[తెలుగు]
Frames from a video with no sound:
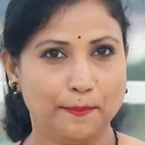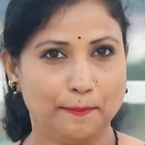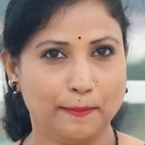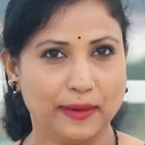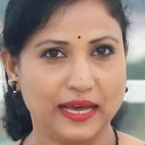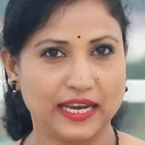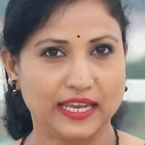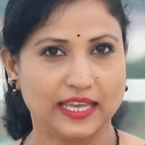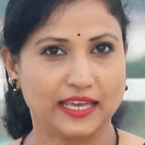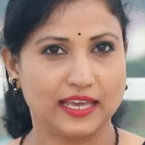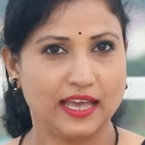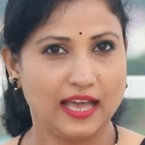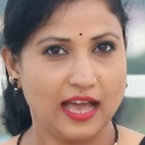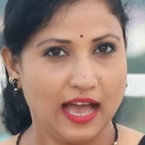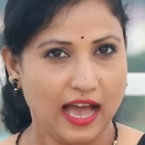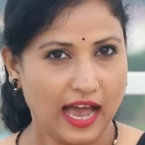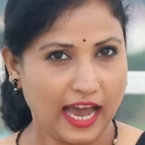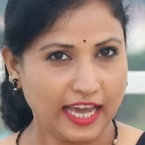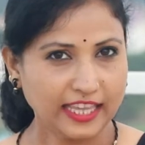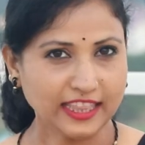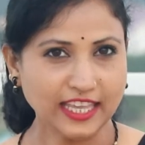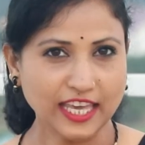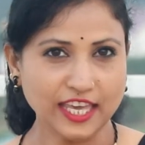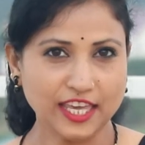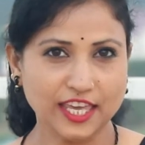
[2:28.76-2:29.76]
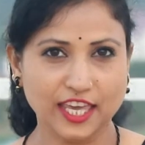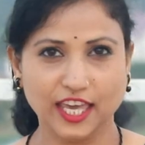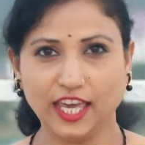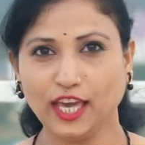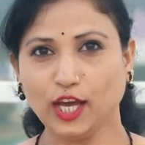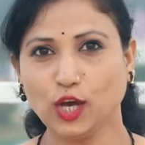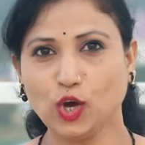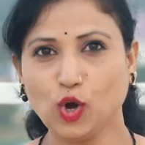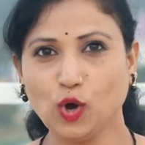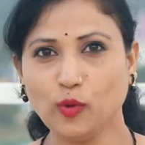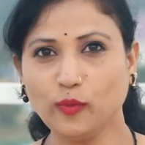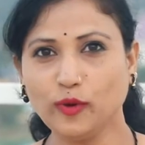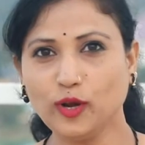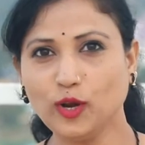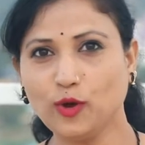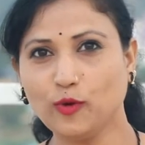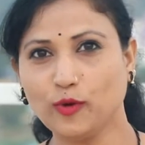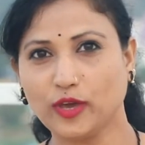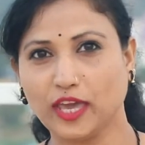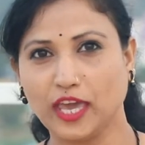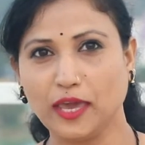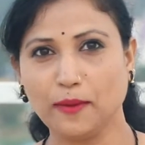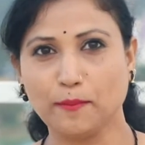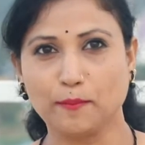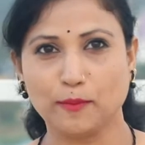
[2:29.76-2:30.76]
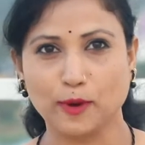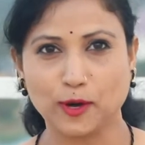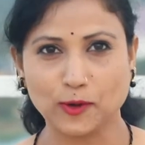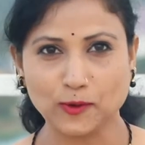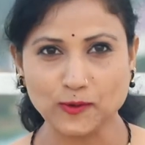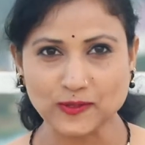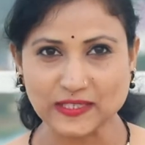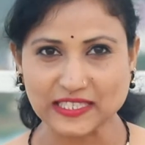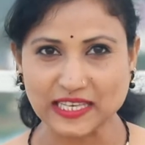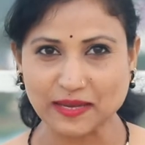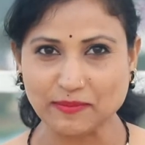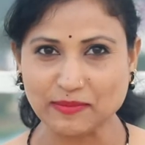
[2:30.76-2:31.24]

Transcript: మరి అయితే ఈ కోవలోకి మరో